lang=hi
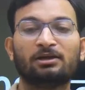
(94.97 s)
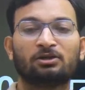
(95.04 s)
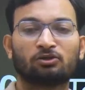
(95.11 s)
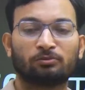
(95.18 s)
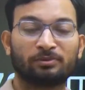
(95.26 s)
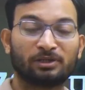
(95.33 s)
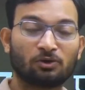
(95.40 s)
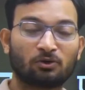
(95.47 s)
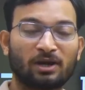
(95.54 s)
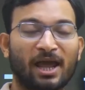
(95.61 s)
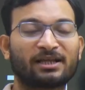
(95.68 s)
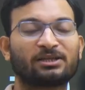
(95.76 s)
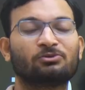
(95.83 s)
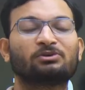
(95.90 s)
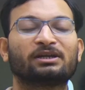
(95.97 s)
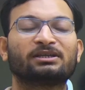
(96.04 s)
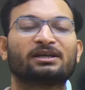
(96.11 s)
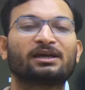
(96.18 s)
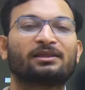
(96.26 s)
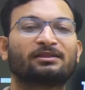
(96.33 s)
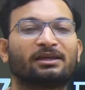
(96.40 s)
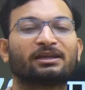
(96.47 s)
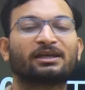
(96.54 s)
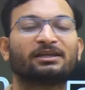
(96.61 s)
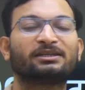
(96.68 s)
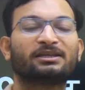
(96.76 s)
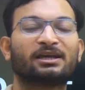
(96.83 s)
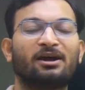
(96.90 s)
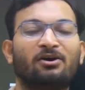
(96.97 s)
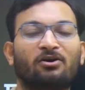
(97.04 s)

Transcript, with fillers: तो वीडियो को लाइक जरूर करिएगा शेयर करिएगा